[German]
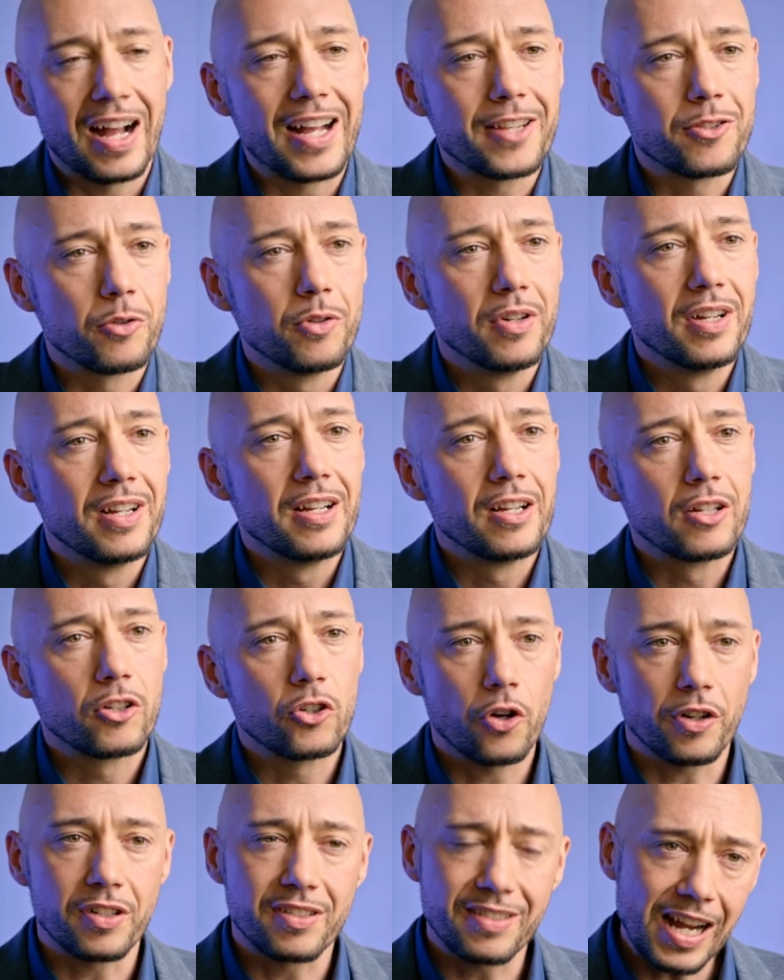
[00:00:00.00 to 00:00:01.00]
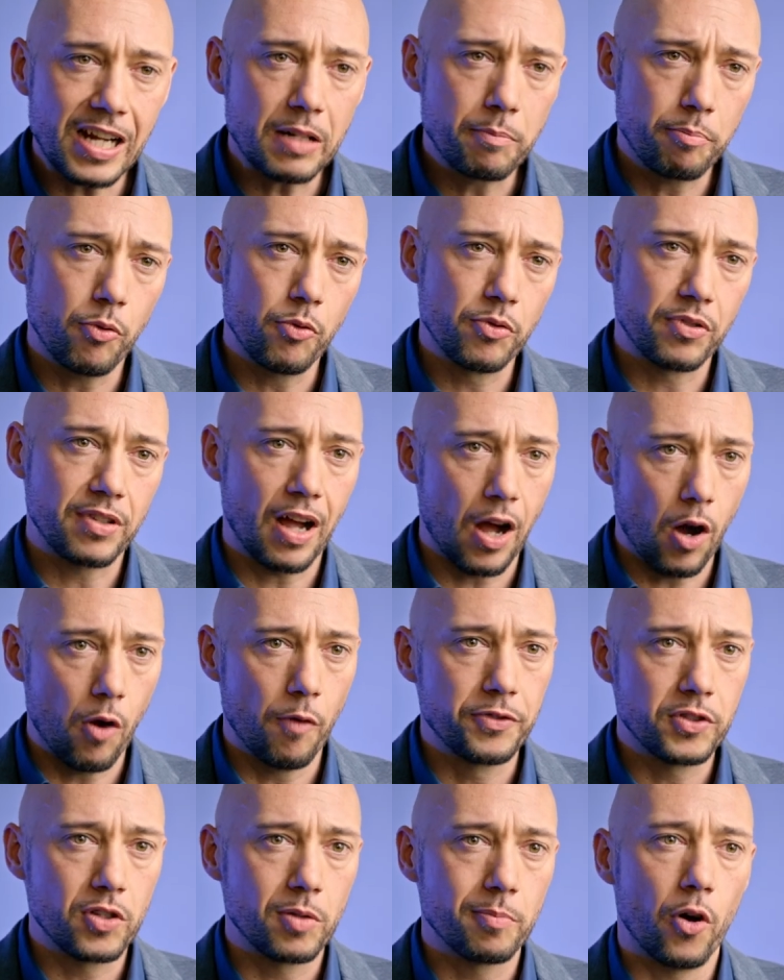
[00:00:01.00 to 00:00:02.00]
Also Kontaktpunkte
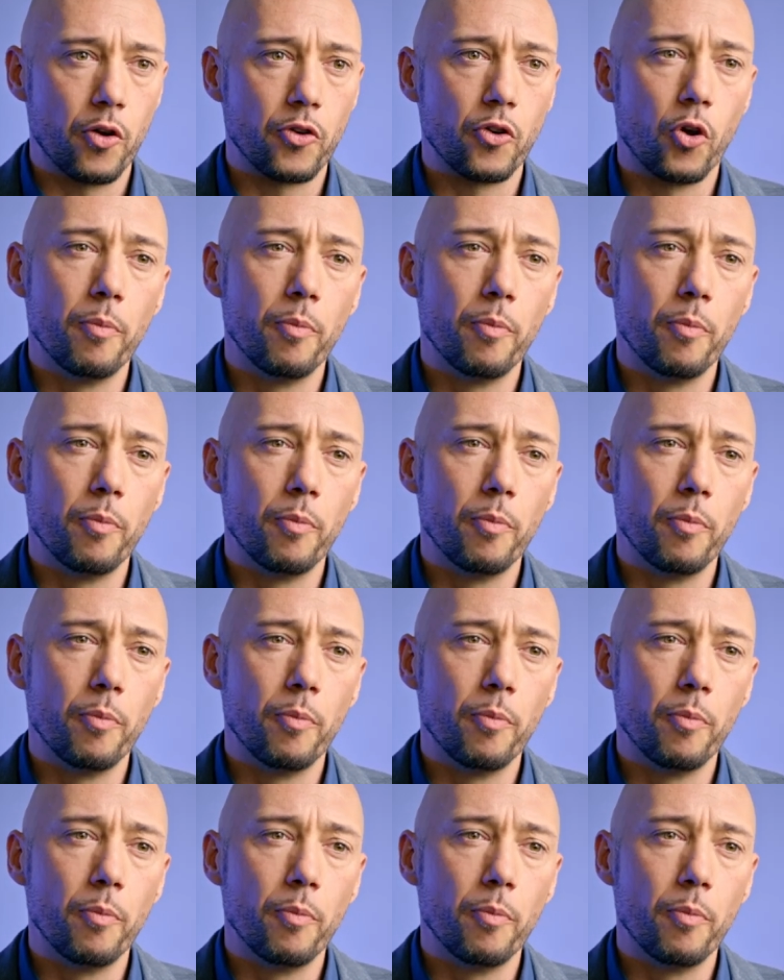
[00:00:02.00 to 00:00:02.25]
aufzubauen,